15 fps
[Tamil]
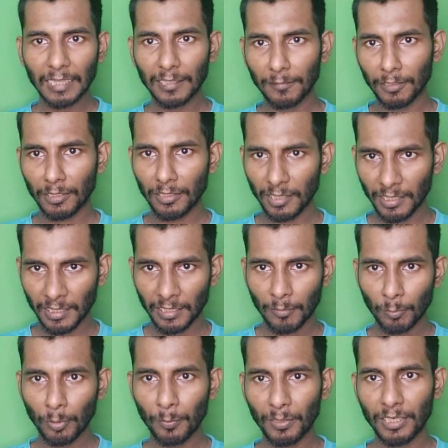அதை வந்து
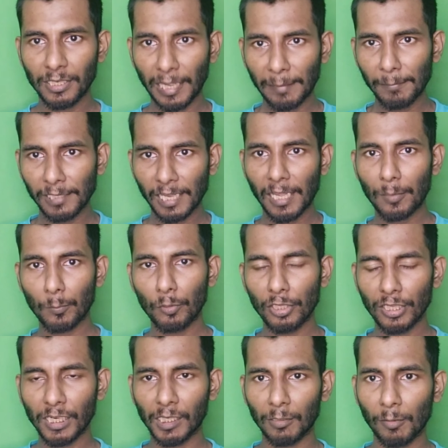குறிப்பிட்ட டைம்ல யார்
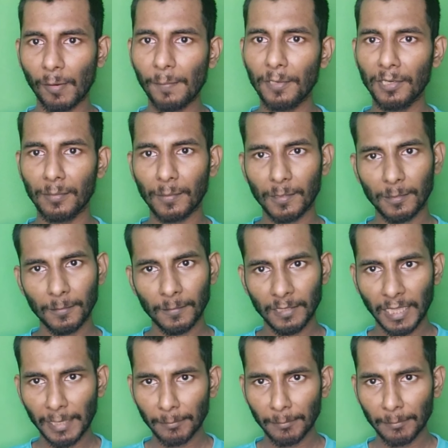முடிக்கிறாங்களோ அப்படின்றத